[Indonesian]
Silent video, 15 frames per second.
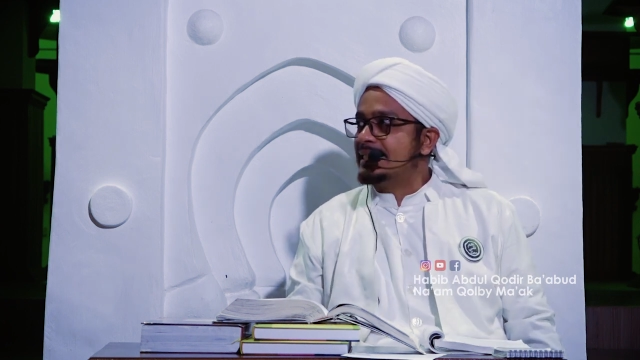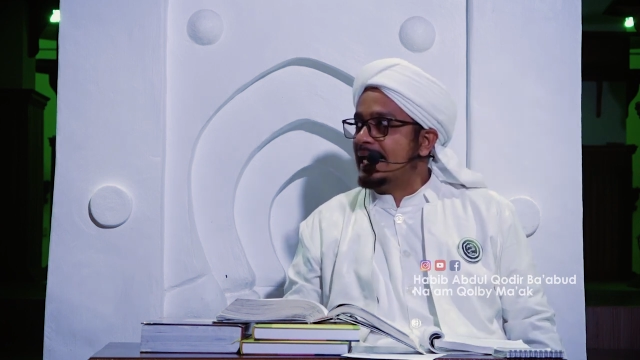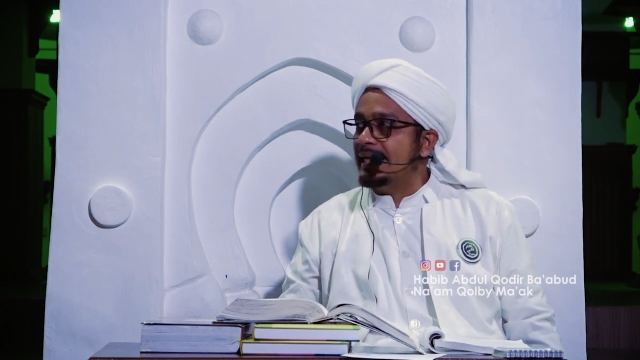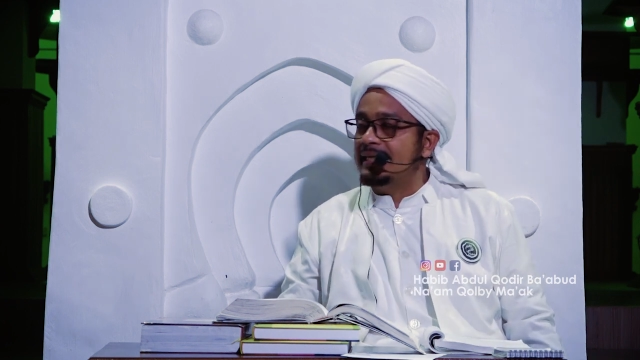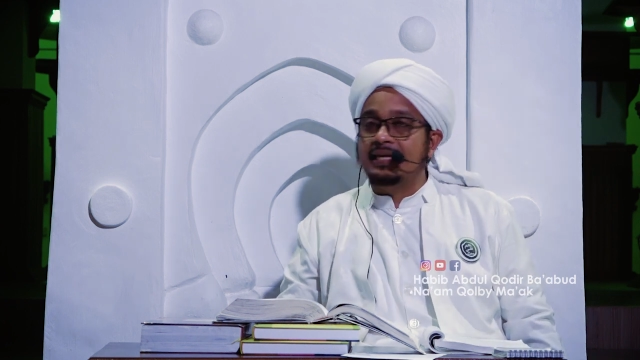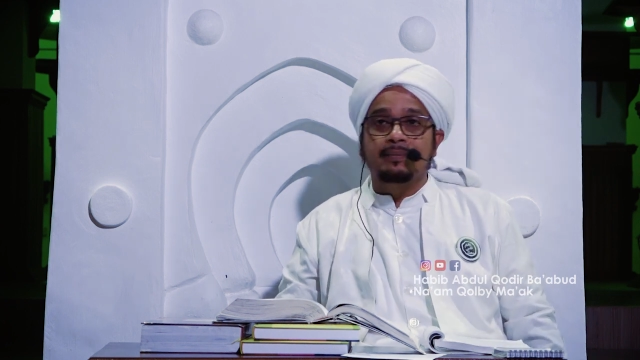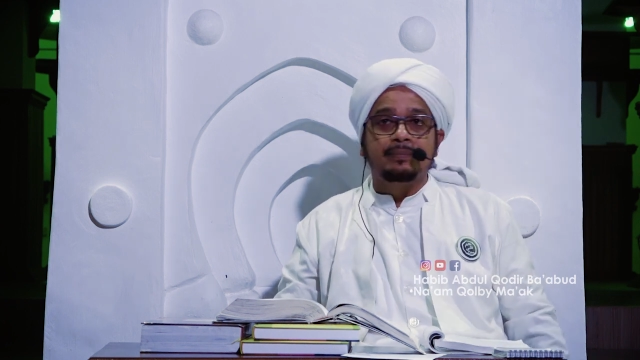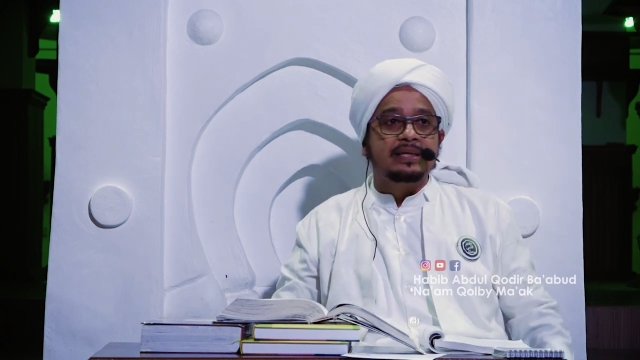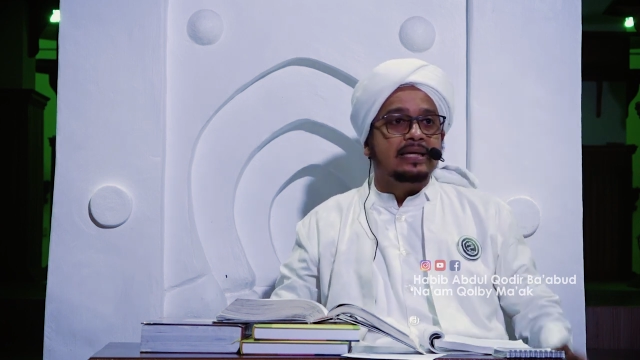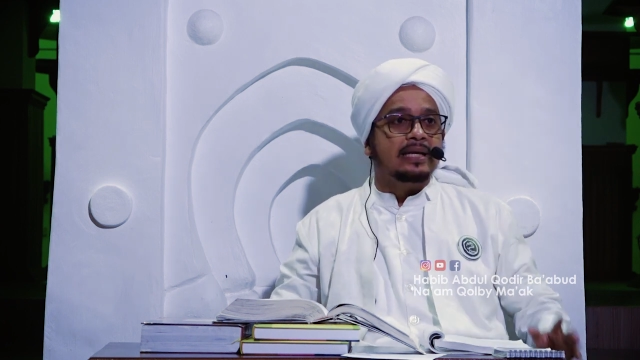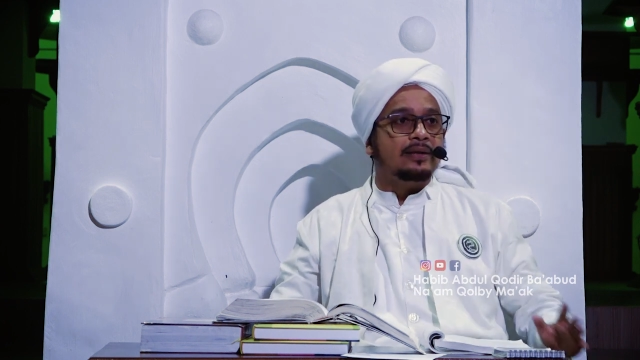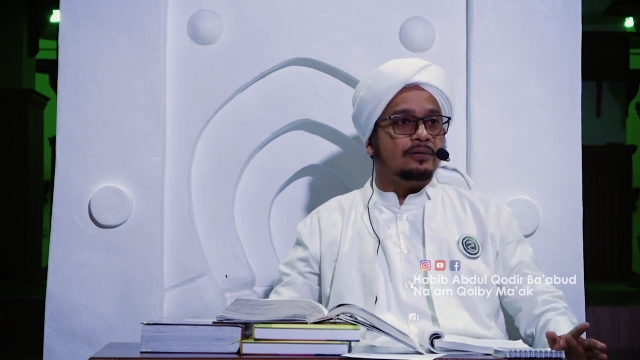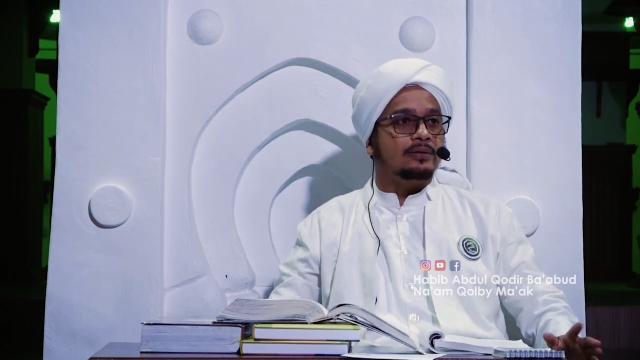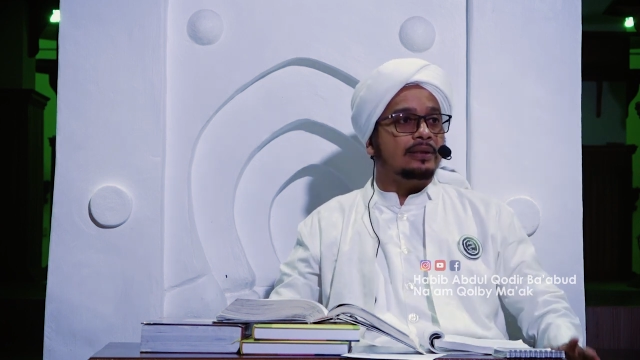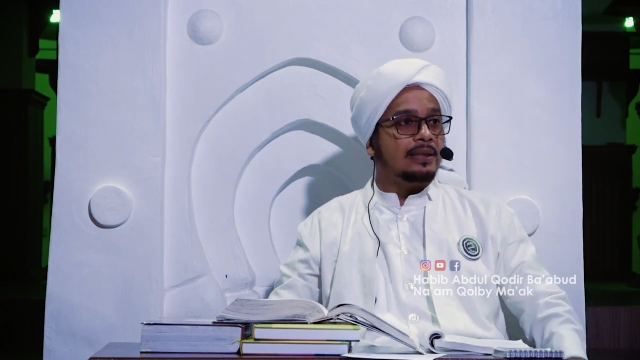sekali yang
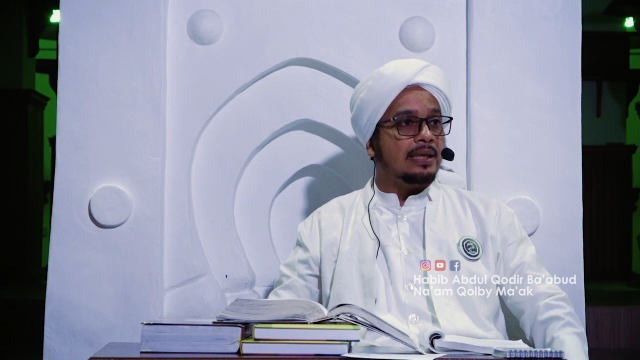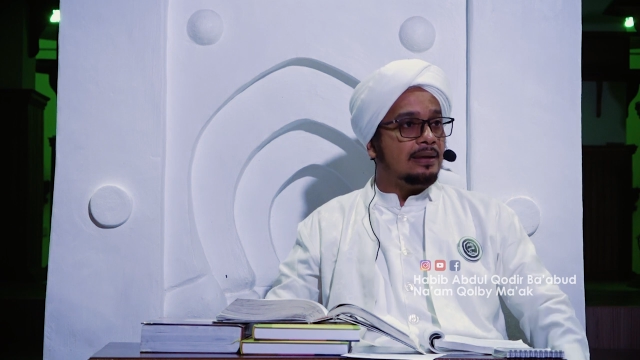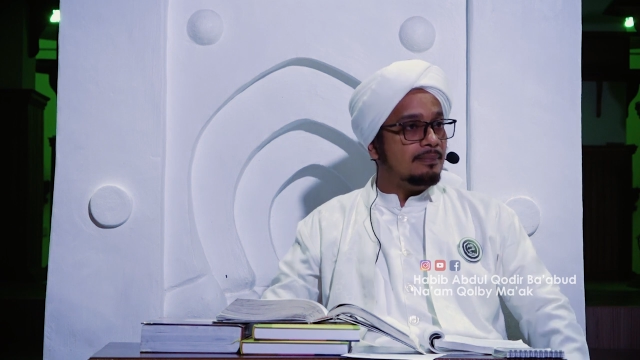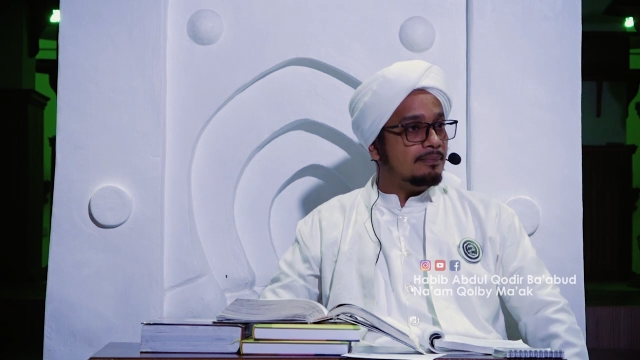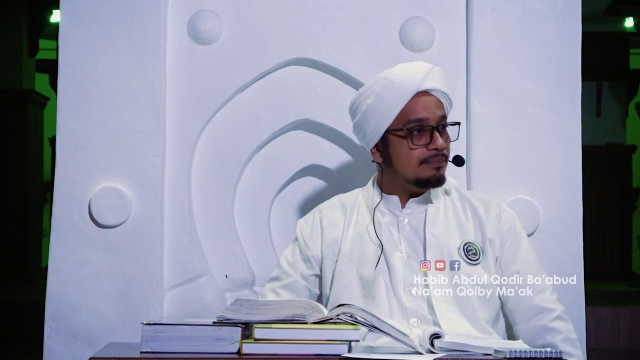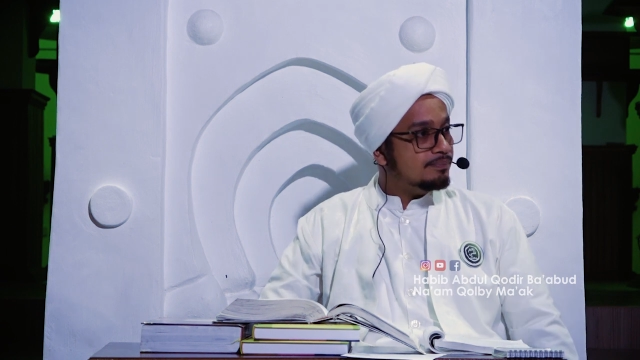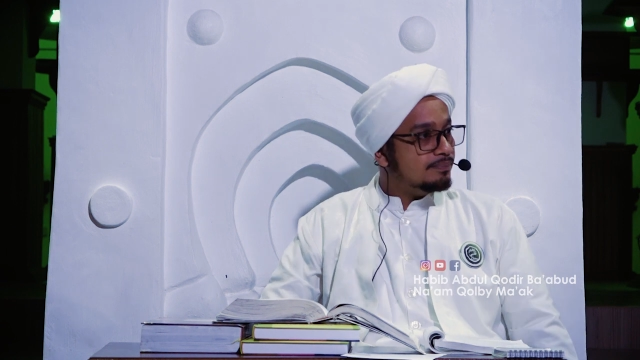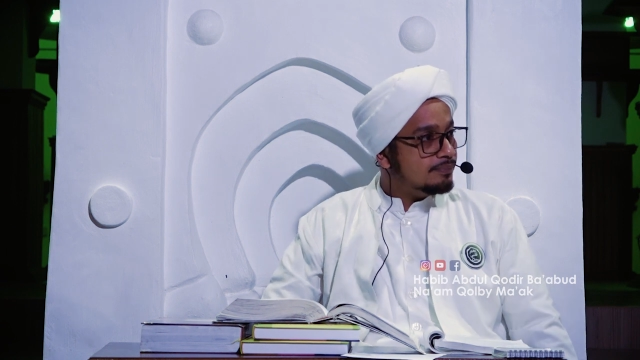meninggal di kota Tarim.